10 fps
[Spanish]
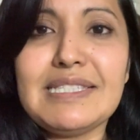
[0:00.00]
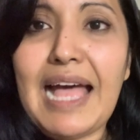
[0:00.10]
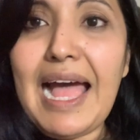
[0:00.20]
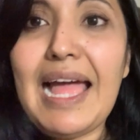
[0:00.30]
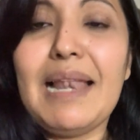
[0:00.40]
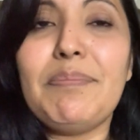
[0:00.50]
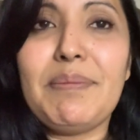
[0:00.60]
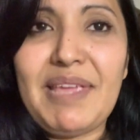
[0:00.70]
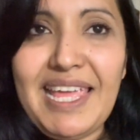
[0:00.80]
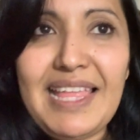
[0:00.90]
Sal,
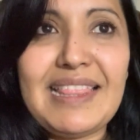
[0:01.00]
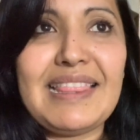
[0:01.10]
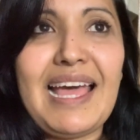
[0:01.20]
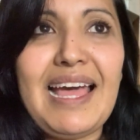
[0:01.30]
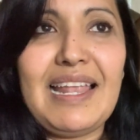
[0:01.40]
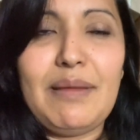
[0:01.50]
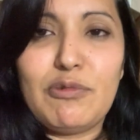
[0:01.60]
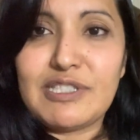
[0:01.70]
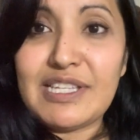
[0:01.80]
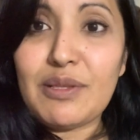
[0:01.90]
pimienta,
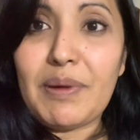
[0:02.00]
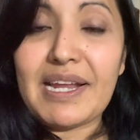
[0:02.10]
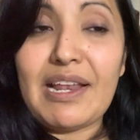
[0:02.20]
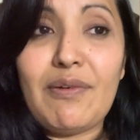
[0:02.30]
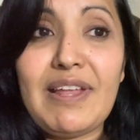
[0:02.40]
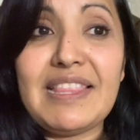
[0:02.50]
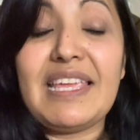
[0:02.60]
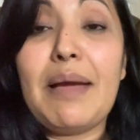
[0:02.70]
limoncito para que lo ablande.